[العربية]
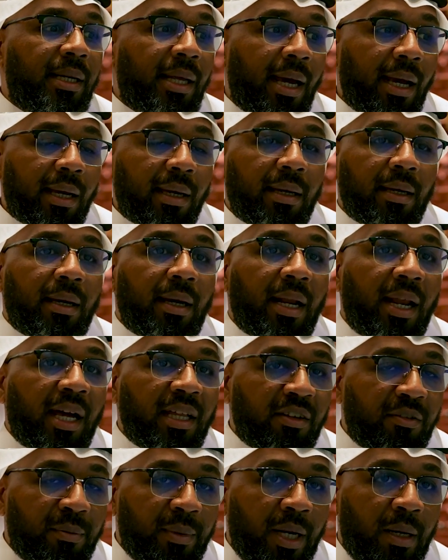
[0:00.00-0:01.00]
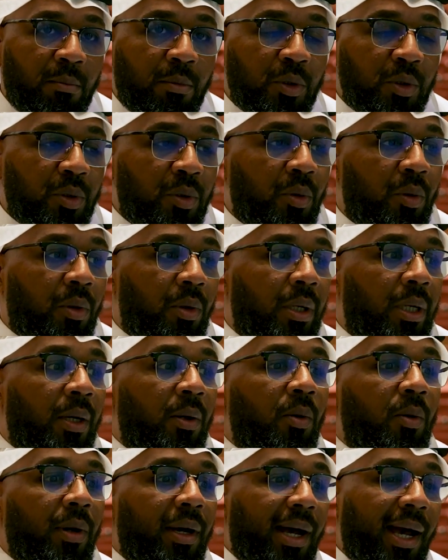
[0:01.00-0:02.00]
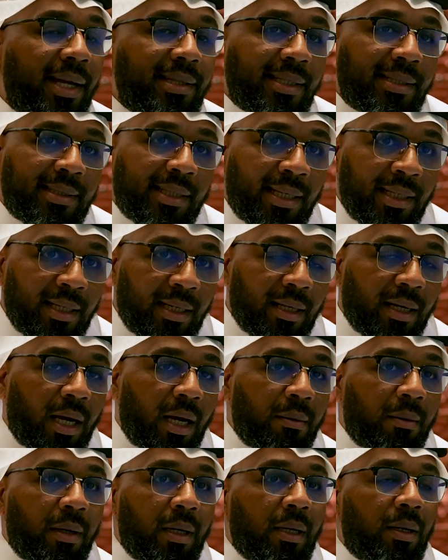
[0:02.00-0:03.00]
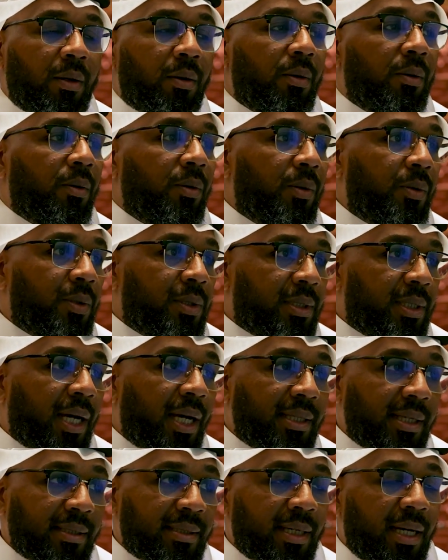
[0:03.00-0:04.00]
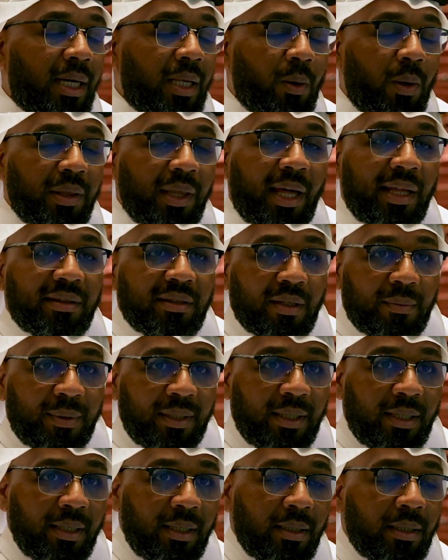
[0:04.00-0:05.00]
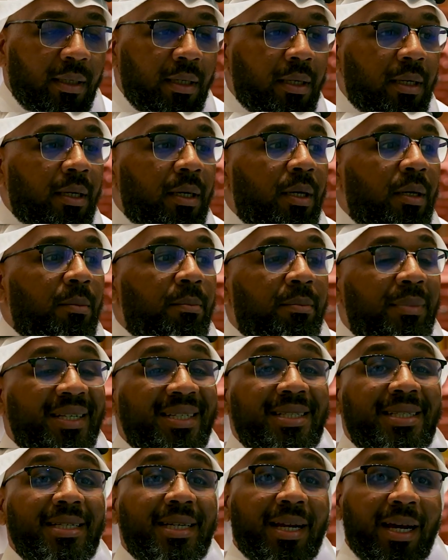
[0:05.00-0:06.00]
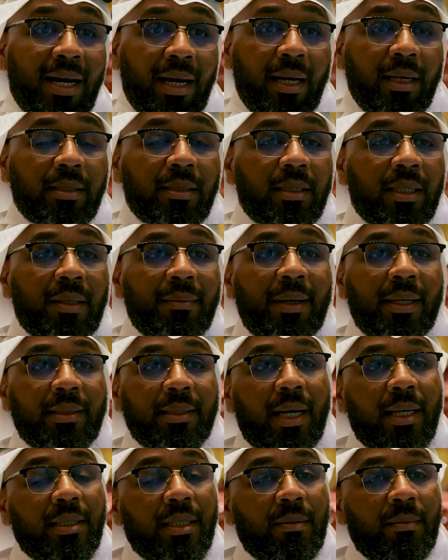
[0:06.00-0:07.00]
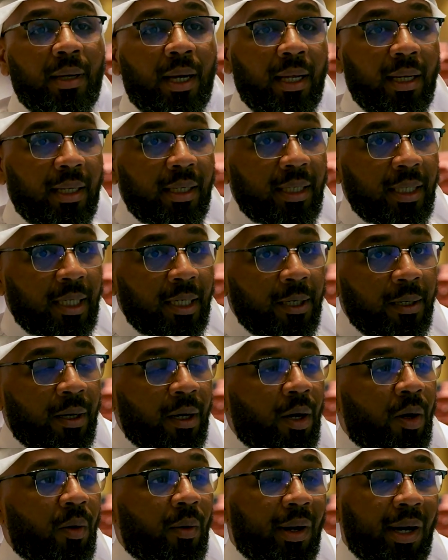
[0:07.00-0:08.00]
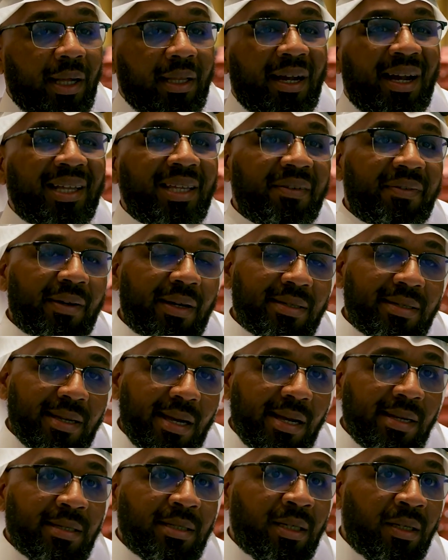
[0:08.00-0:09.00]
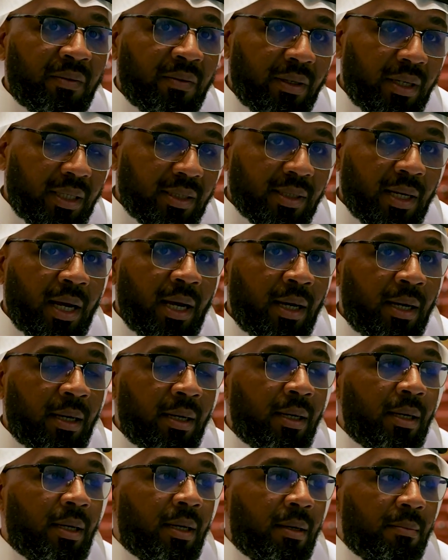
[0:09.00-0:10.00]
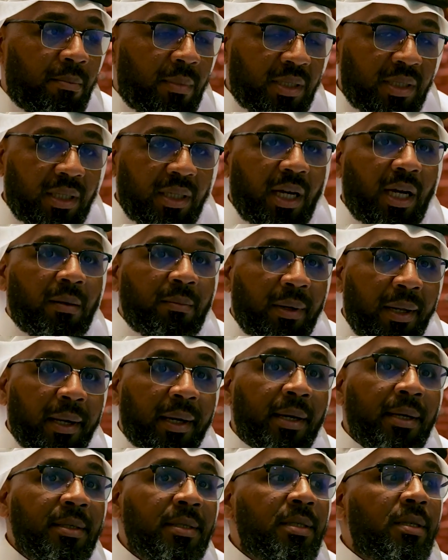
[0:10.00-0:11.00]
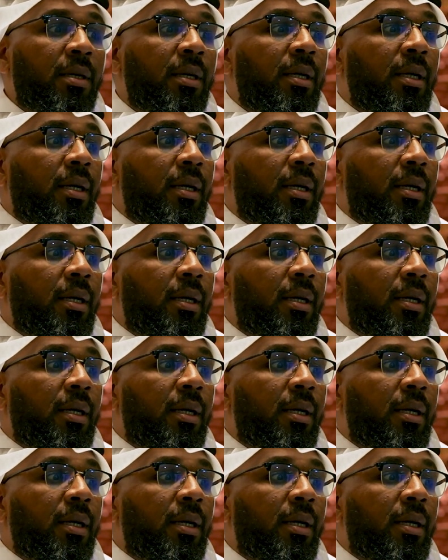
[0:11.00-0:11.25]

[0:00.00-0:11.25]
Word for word: نحقق الهدف من المشروع اللي هو اعاده تهيئه الغابه واستعادتها لوضعها الطبيعي بزراعه النباتات المحليه وهذا هدف اساسي في نجاح مشاريع المركز